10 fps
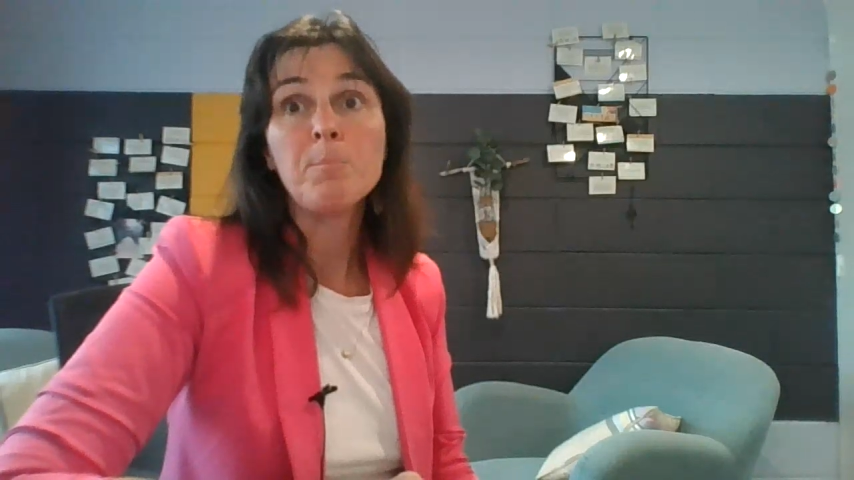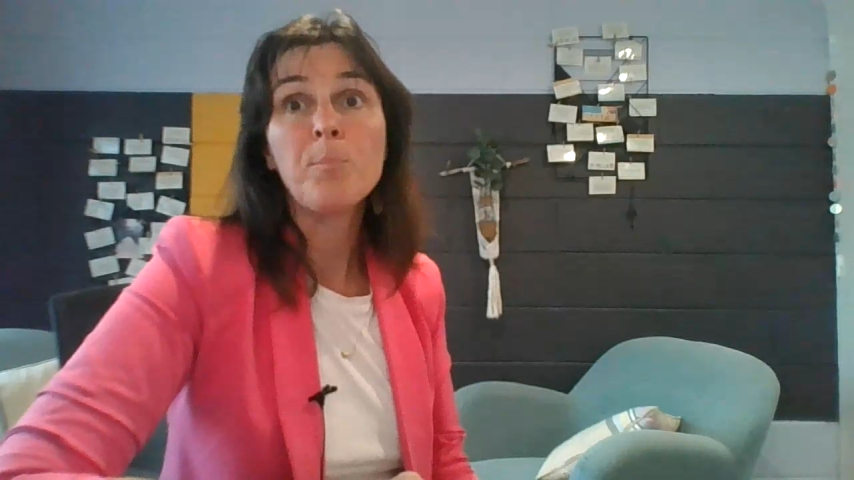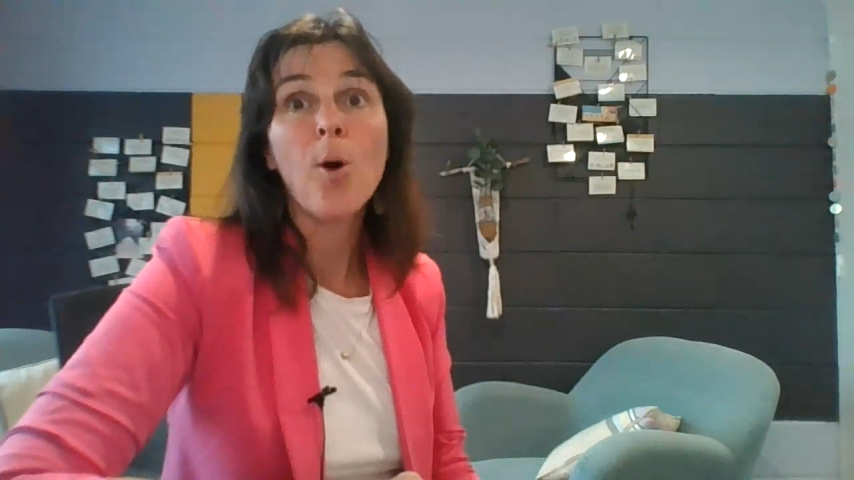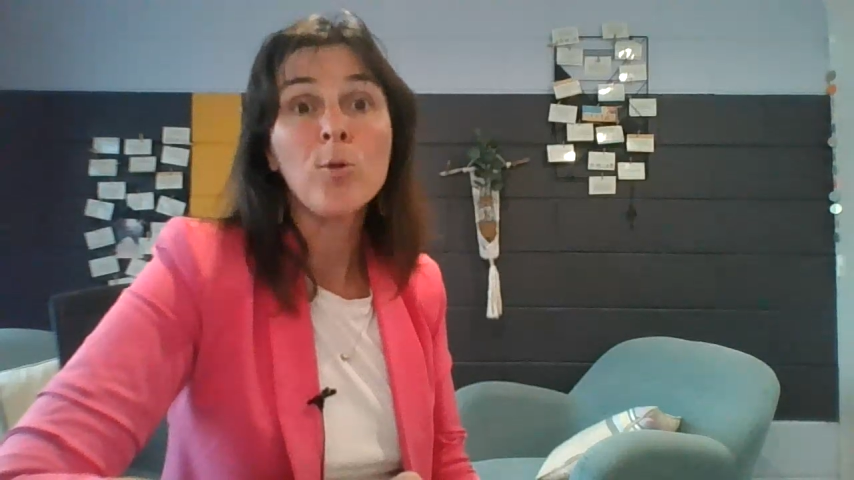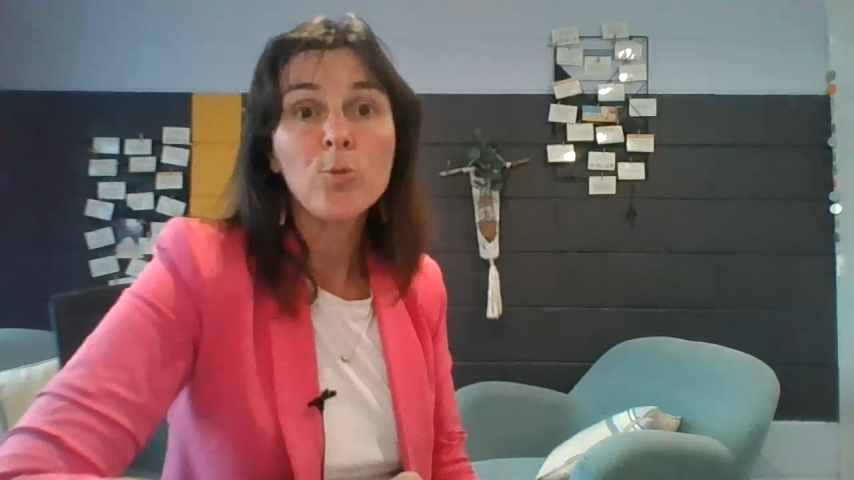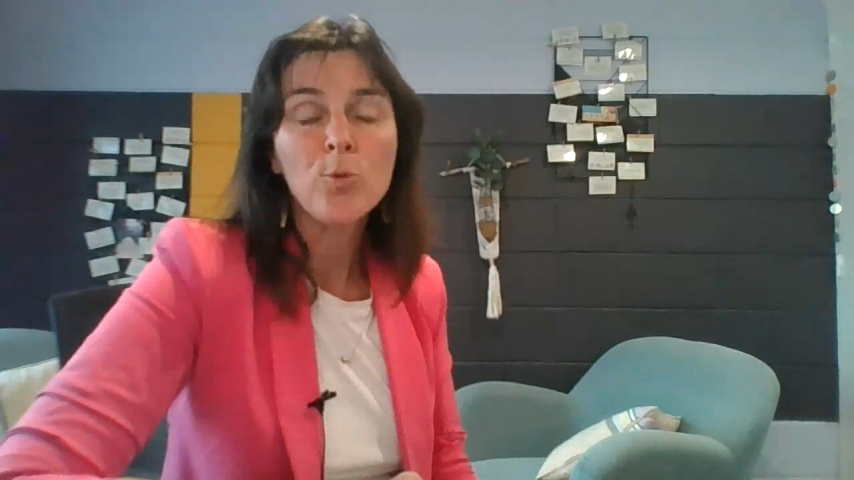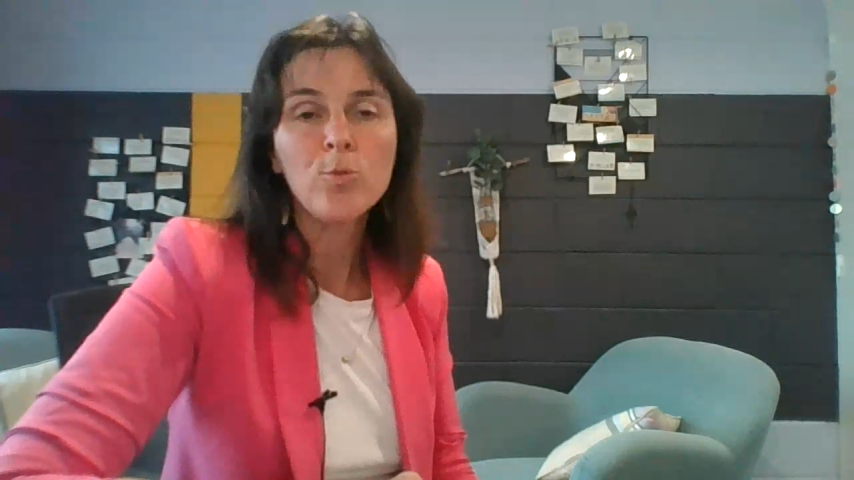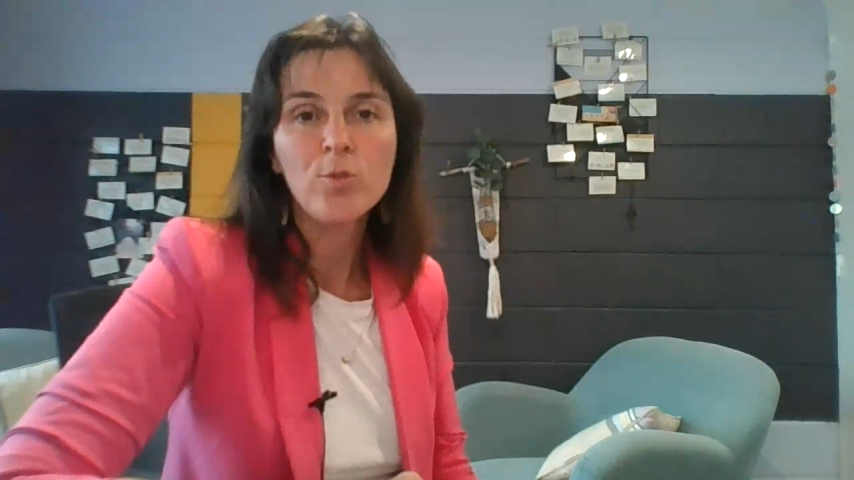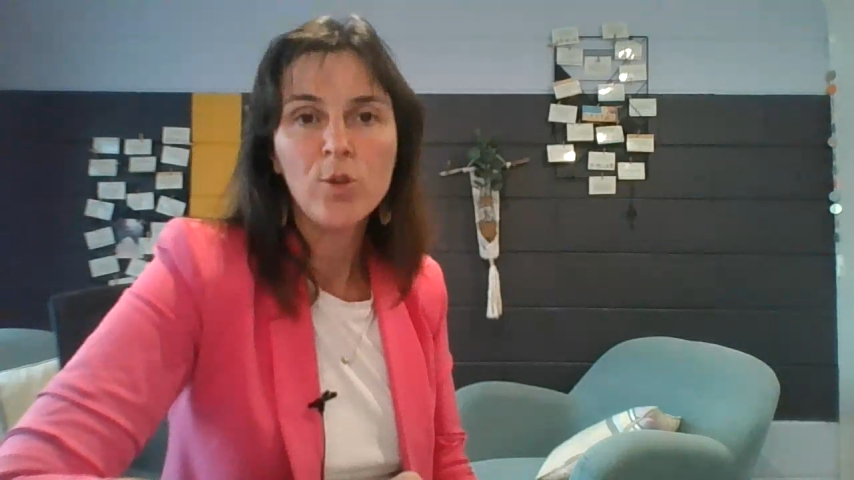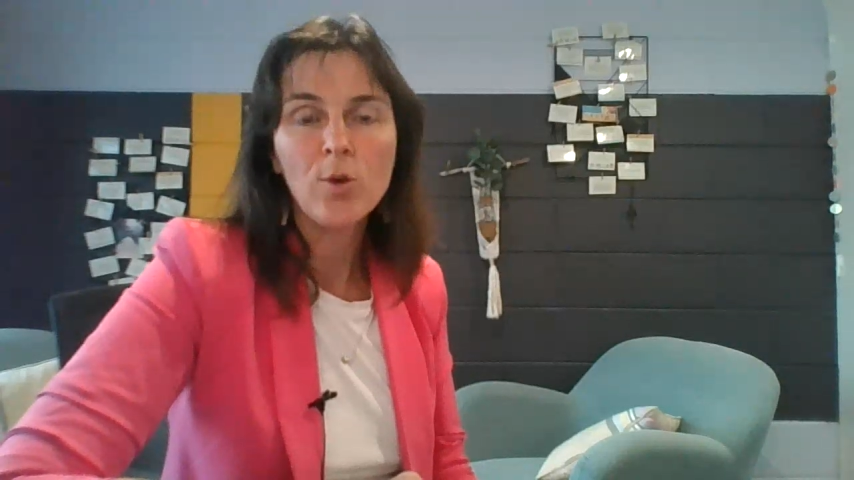prendre
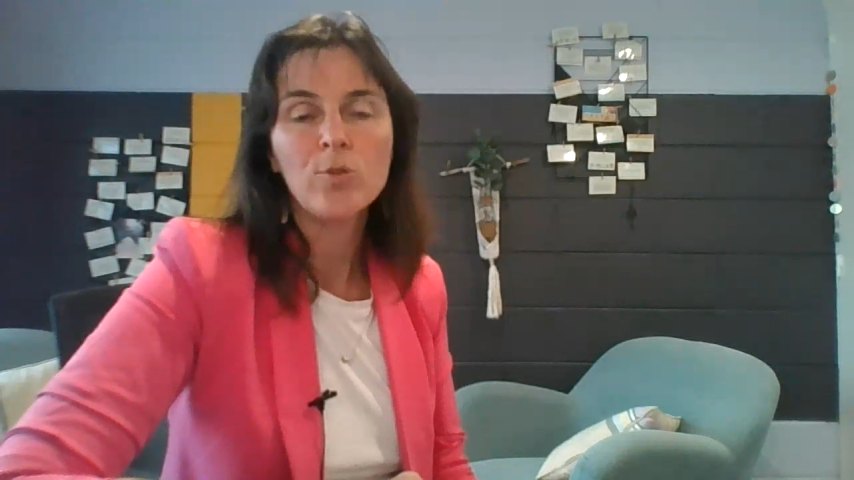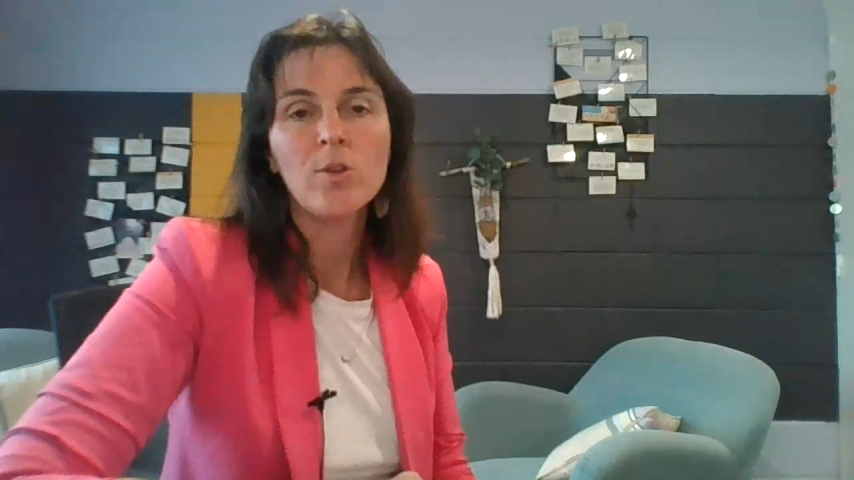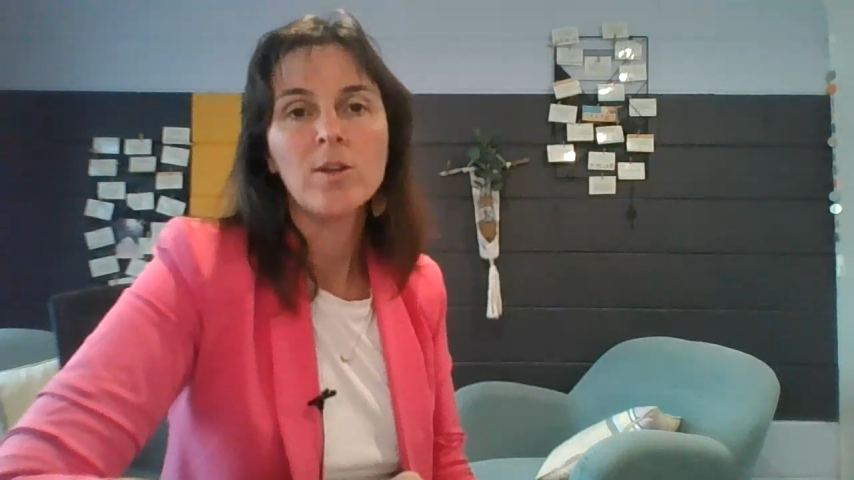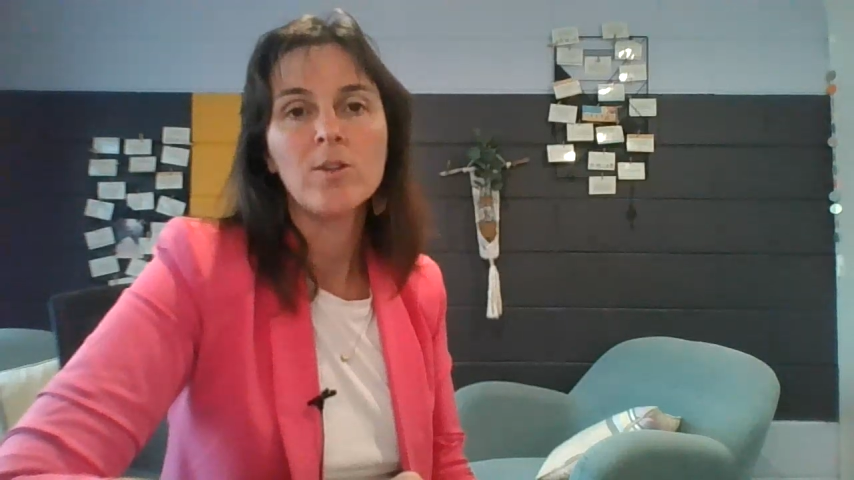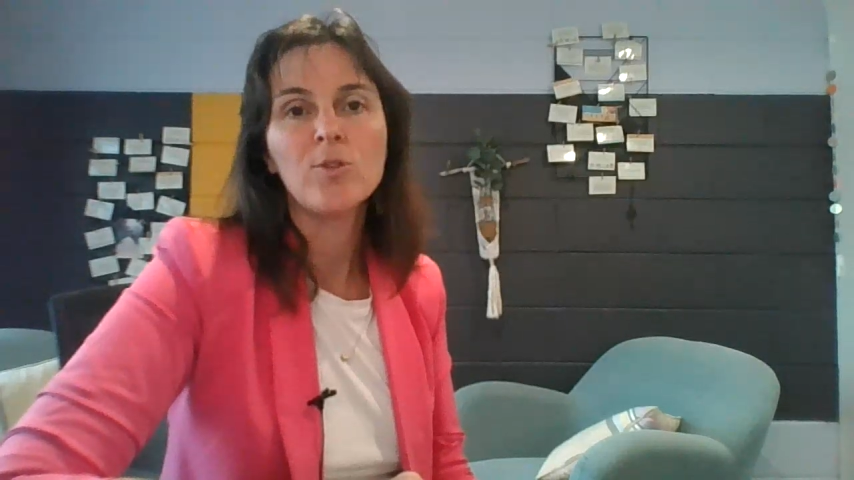conscience